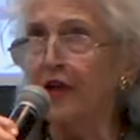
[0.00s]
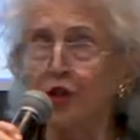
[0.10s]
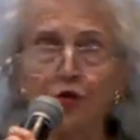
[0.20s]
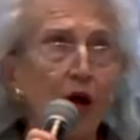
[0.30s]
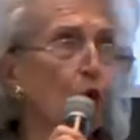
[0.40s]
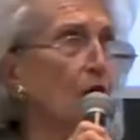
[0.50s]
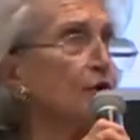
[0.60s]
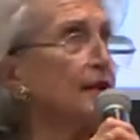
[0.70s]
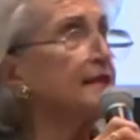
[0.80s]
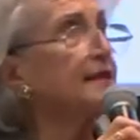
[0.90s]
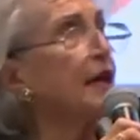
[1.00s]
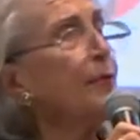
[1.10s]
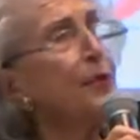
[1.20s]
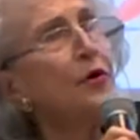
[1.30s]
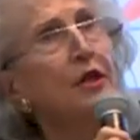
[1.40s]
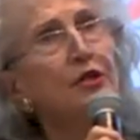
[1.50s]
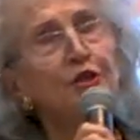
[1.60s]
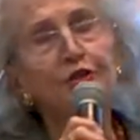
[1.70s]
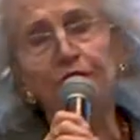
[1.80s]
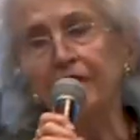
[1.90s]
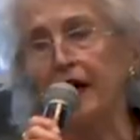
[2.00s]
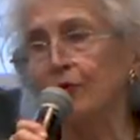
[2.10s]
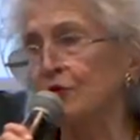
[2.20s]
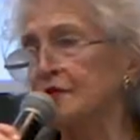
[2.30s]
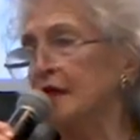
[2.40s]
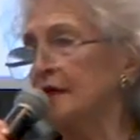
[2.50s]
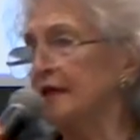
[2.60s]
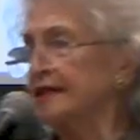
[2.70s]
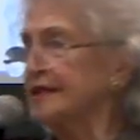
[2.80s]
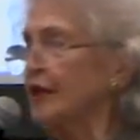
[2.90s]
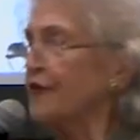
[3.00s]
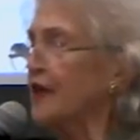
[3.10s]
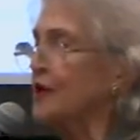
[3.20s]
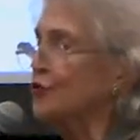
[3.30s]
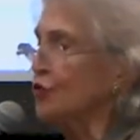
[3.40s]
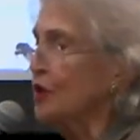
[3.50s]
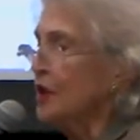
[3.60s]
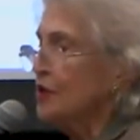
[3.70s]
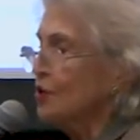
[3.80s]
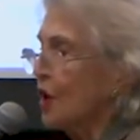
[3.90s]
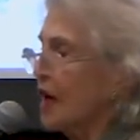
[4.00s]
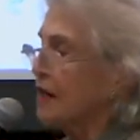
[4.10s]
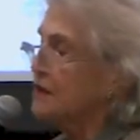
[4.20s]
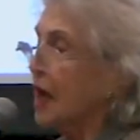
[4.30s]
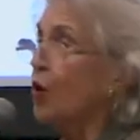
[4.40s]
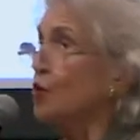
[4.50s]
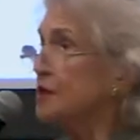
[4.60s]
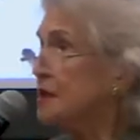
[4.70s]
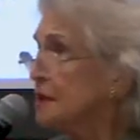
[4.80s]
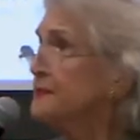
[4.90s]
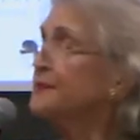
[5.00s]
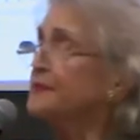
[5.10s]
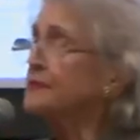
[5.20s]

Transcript: Vejam agora o exemplo que tivemos nesse evento na, na Rússia.